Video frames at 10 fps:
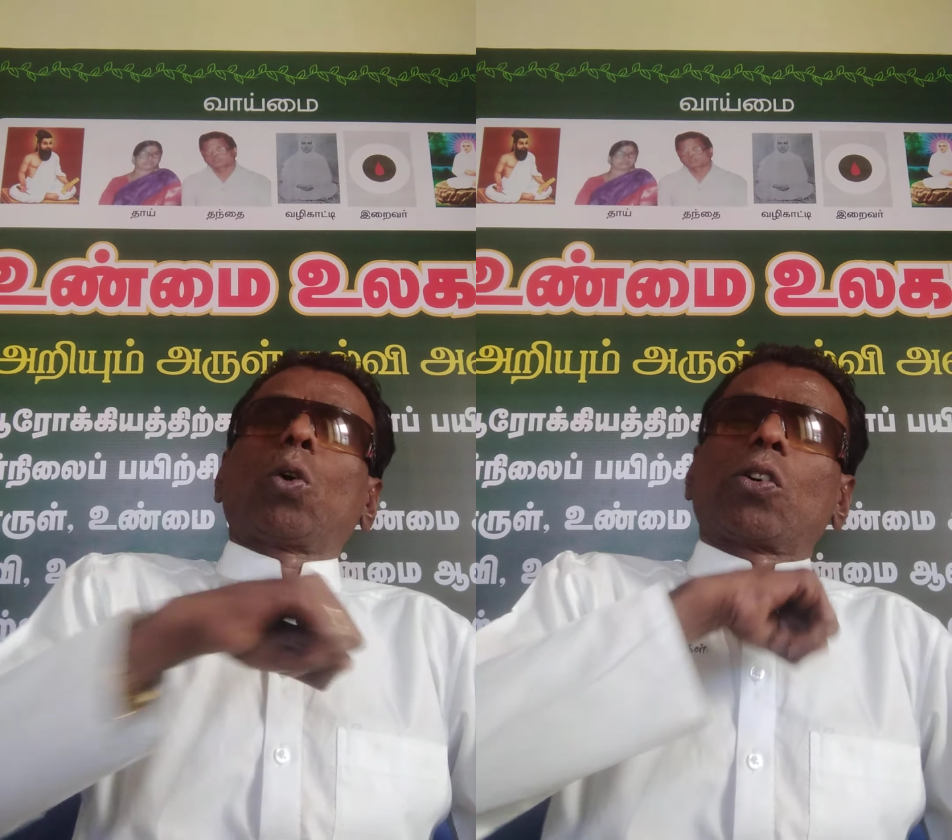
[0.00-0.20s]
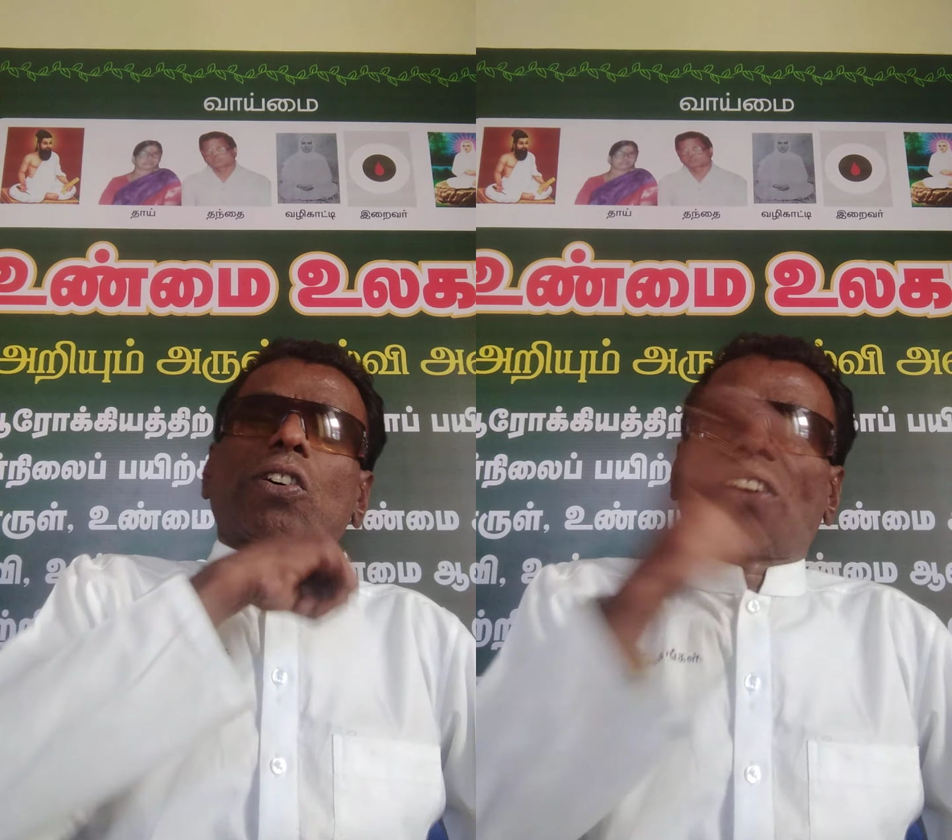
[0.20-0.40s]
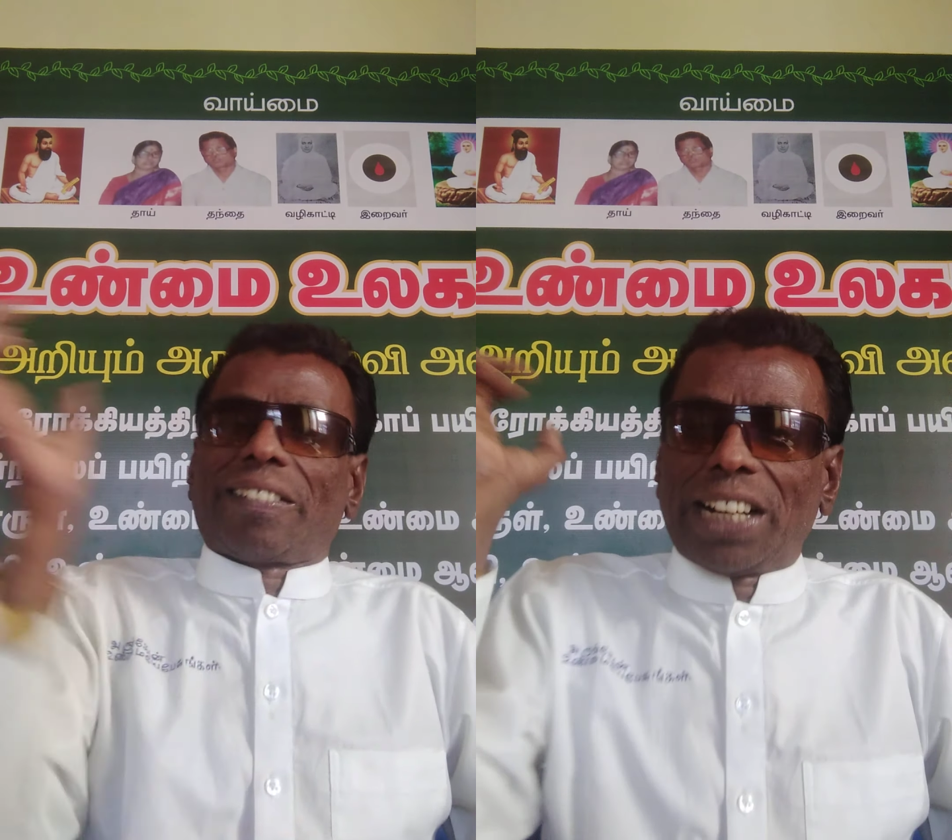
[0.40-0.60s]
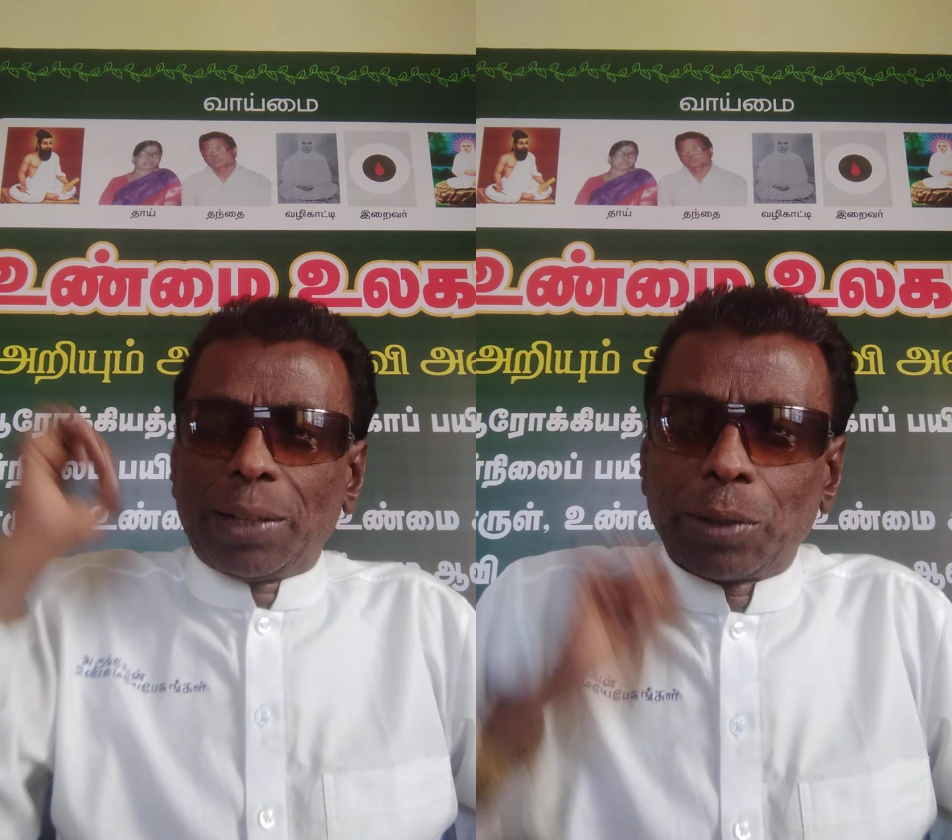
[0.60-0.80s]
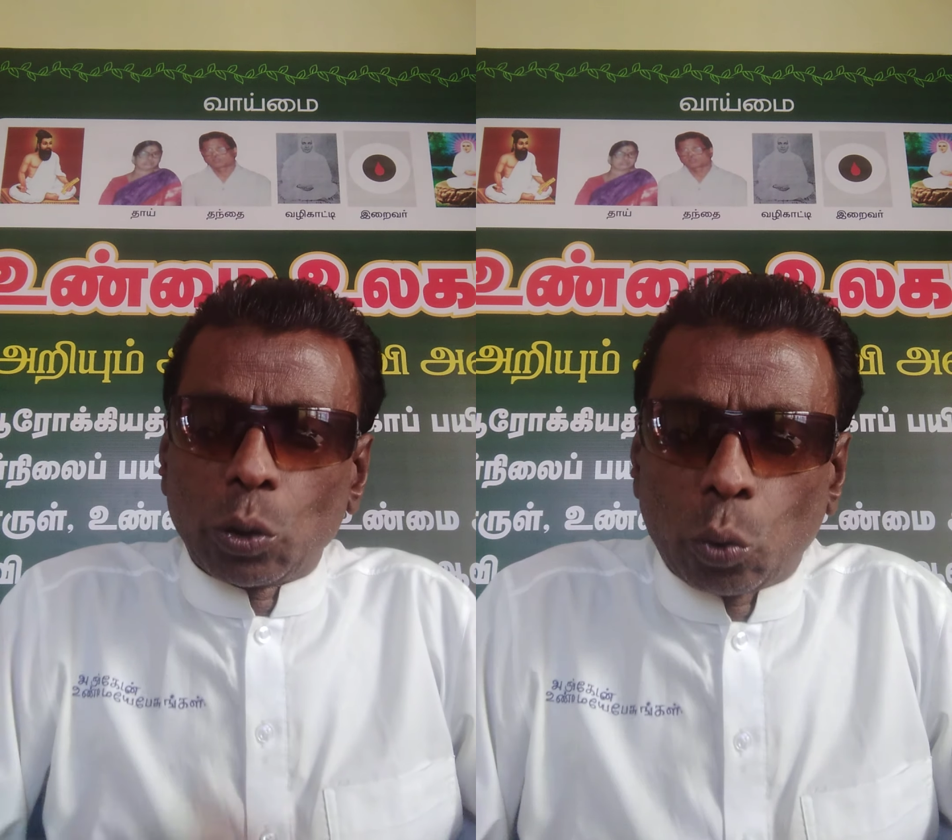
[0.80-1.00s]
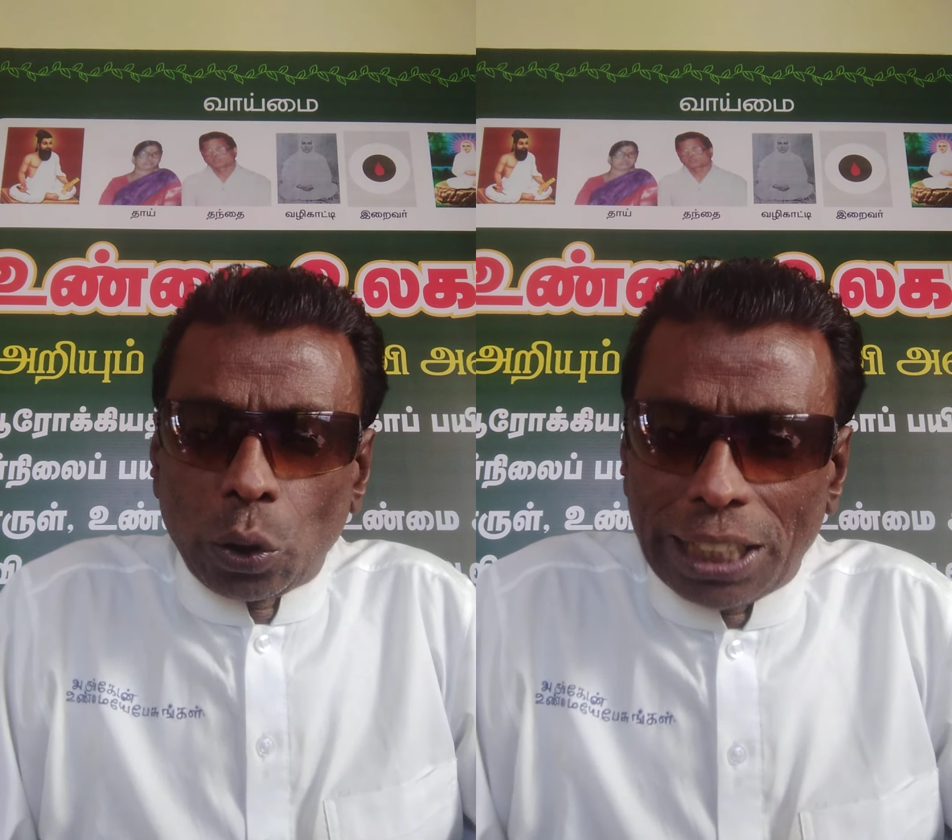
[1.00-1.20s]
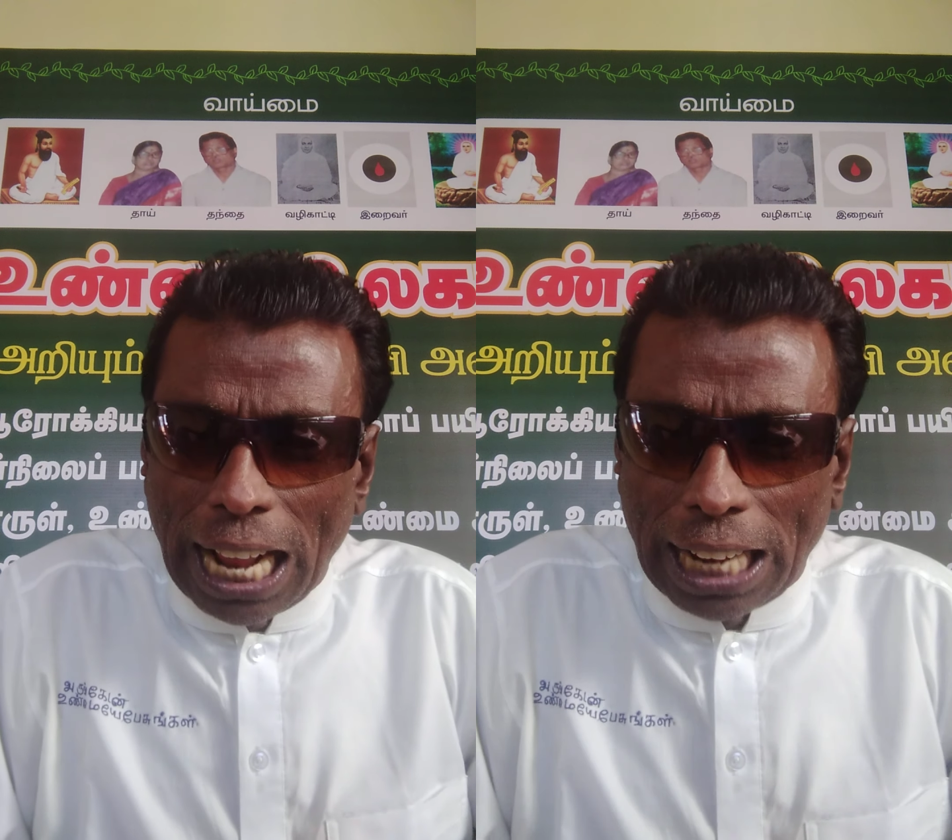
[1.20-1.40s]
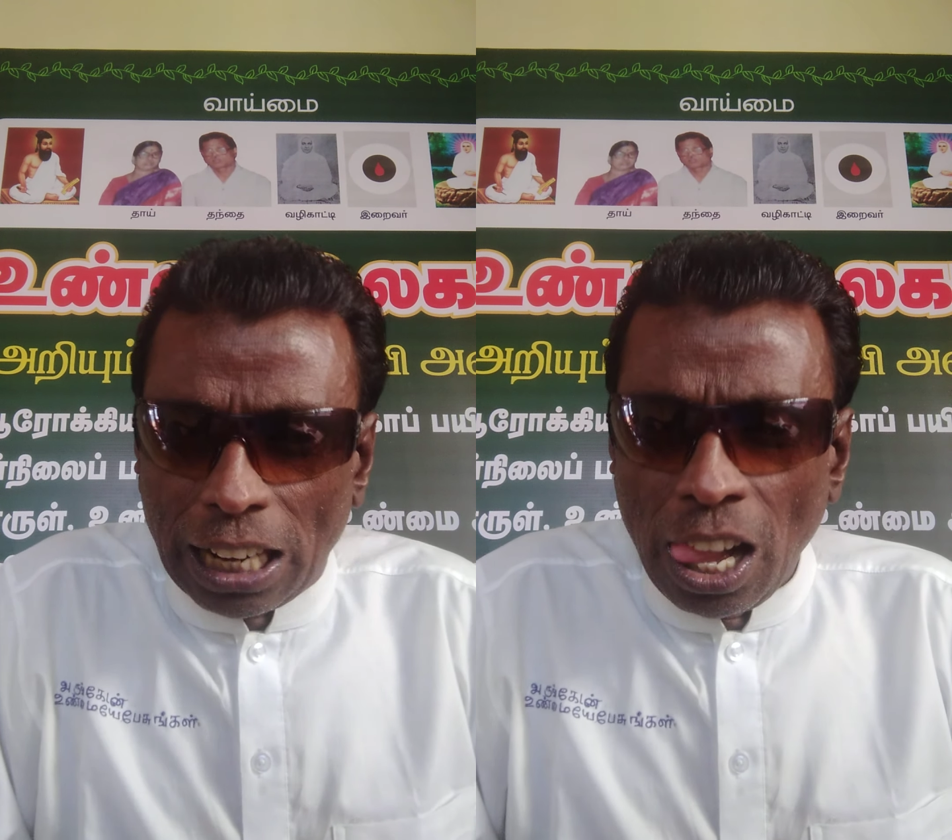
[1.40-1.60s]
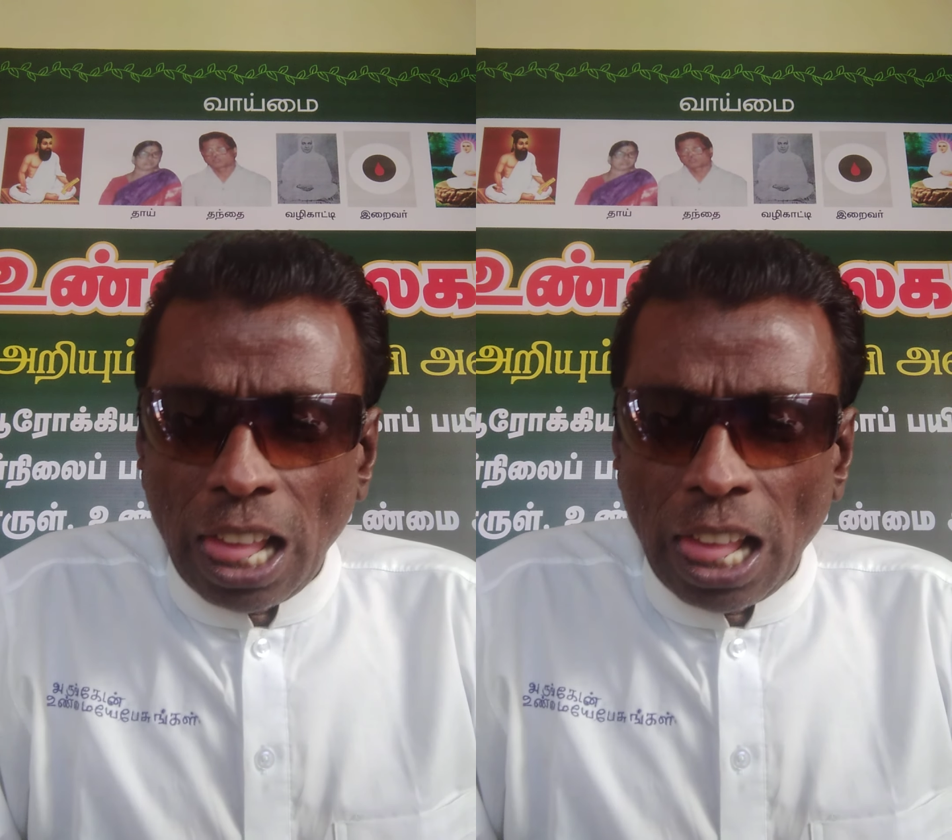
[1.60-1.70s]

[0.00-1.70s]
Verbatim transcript: உணவுக்கு வர வேண்டும் என்று கூறுகிறார்